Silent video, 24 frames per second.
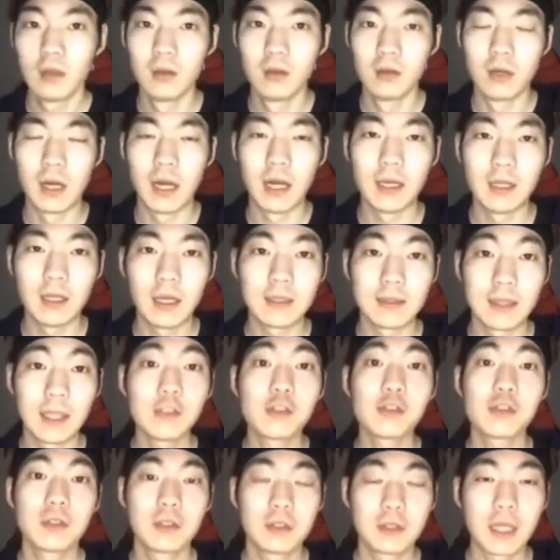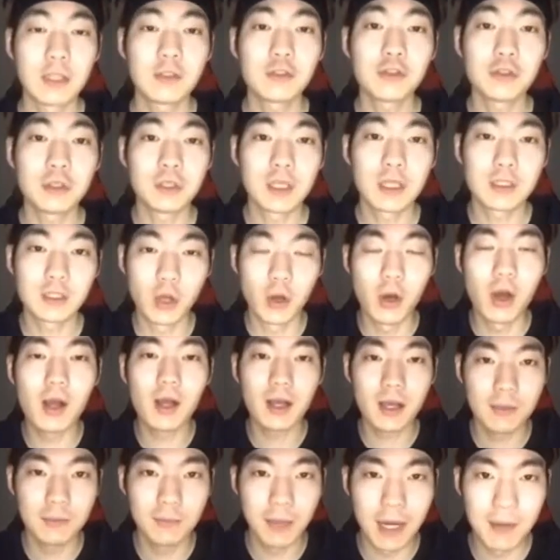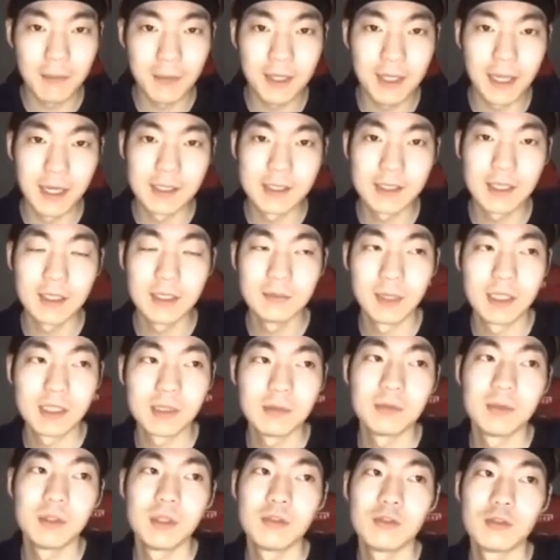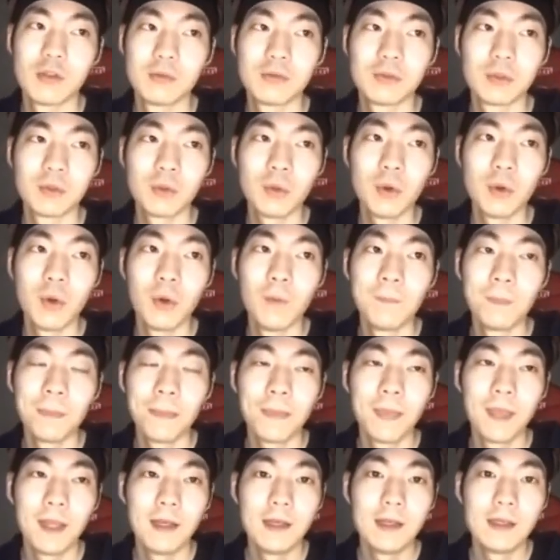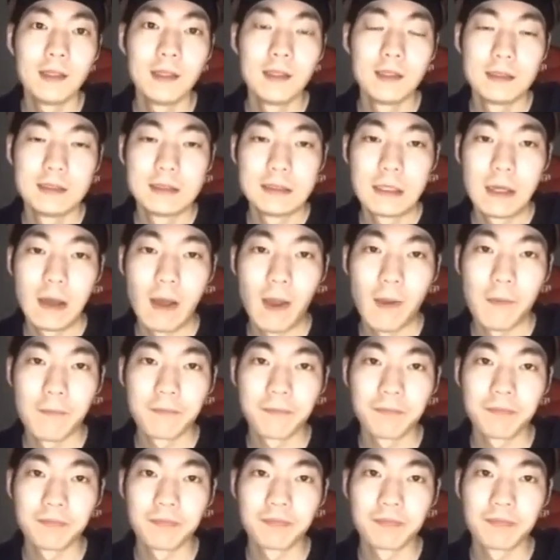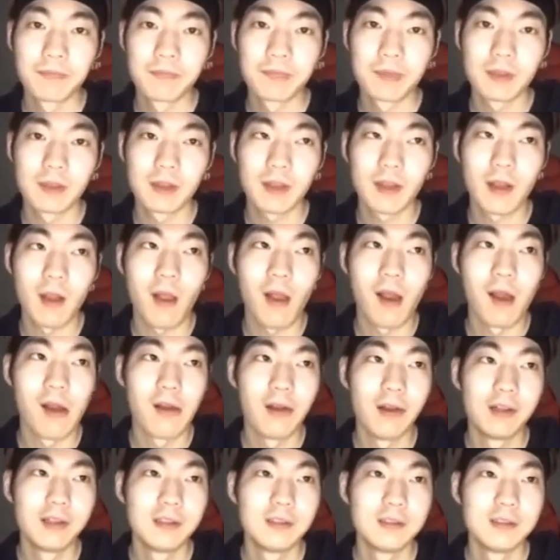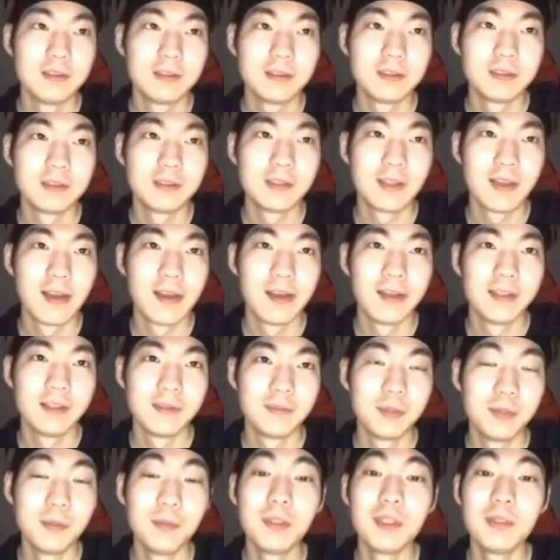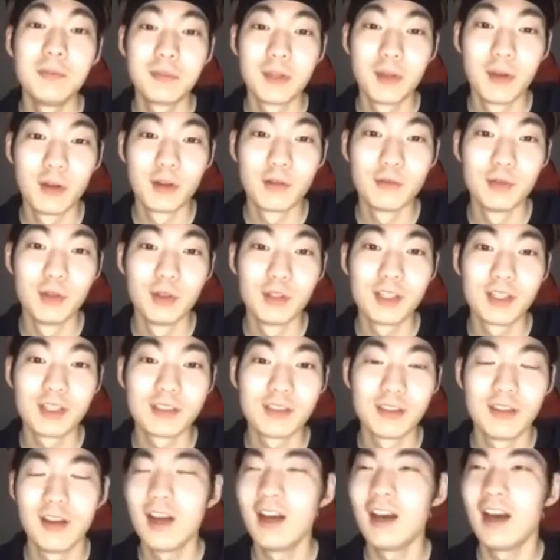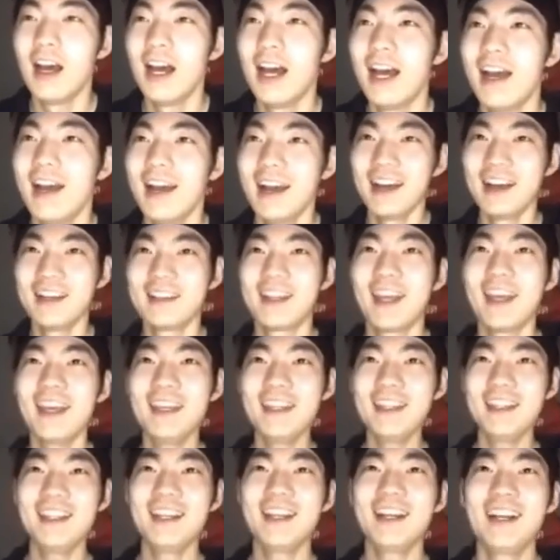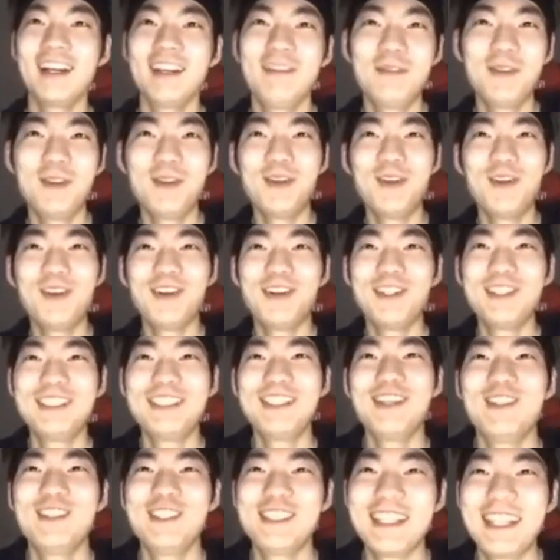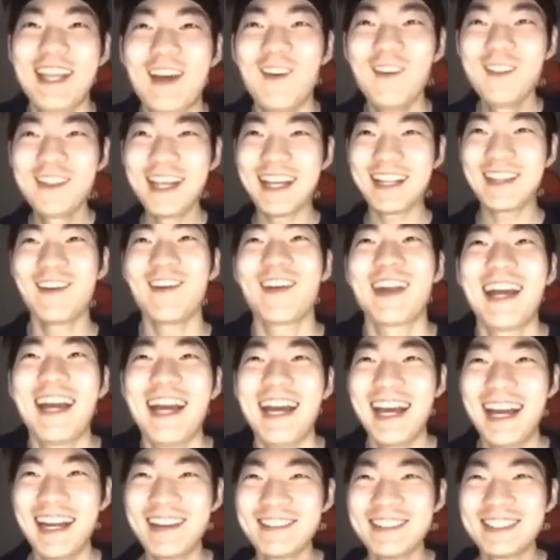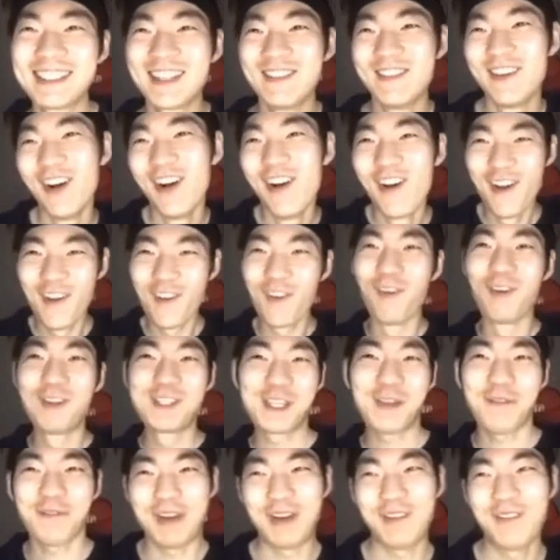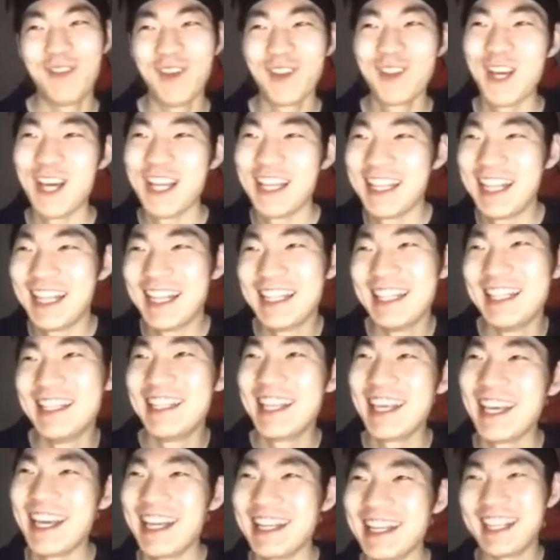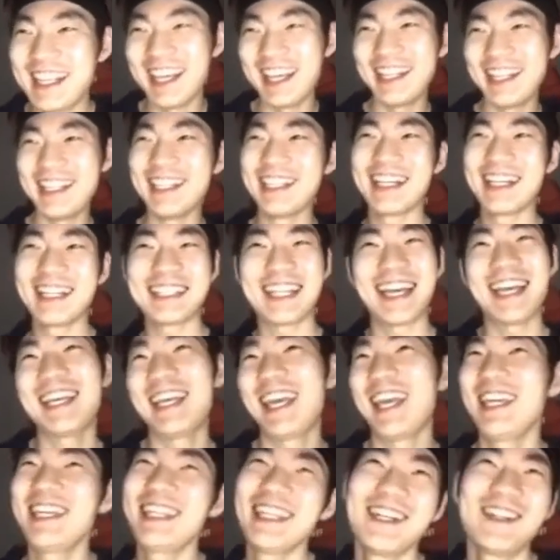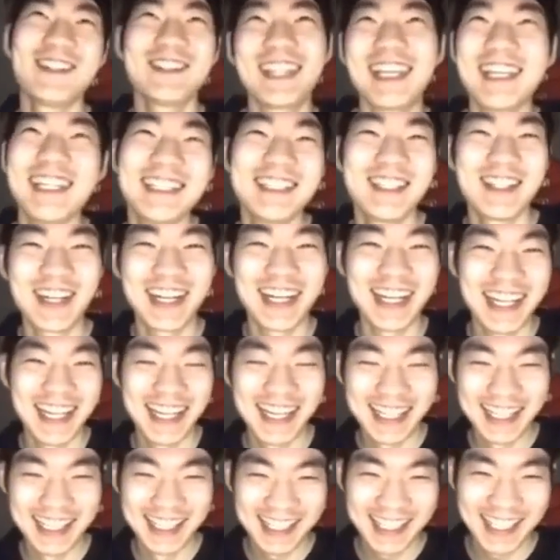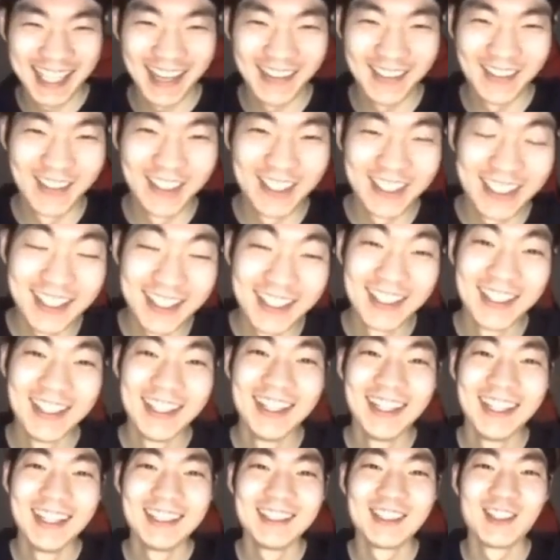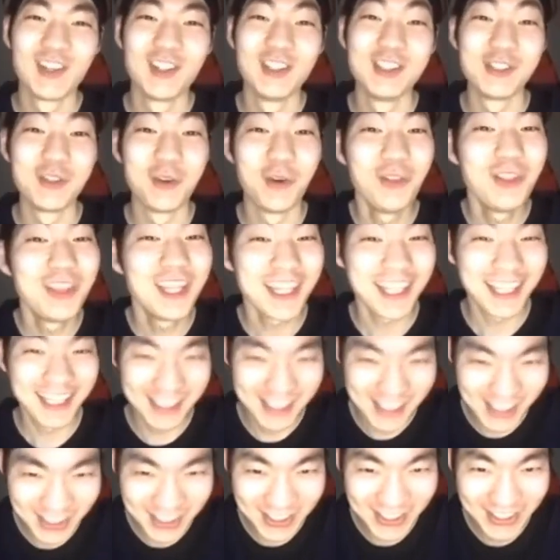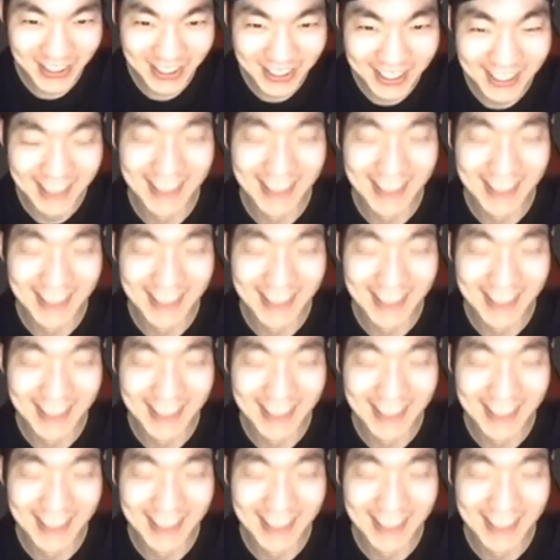어, 아, 아 대, 충 이게 정확한 발매 날짜는 말씀드릴 수 없어도 제가 말한 거 아닙니다. 드림이가 음, 말하는 겁니다. 비밀입니다, 여러분. 어디 가서 아 아, 태인이가 뭐 언제 언제 나온다더라 이러면서 뭐 공식 발표도 안 났는데 태인이가 다 얘기하고 다니더라 이렇게 하면은 전 이제 혼나겠죠?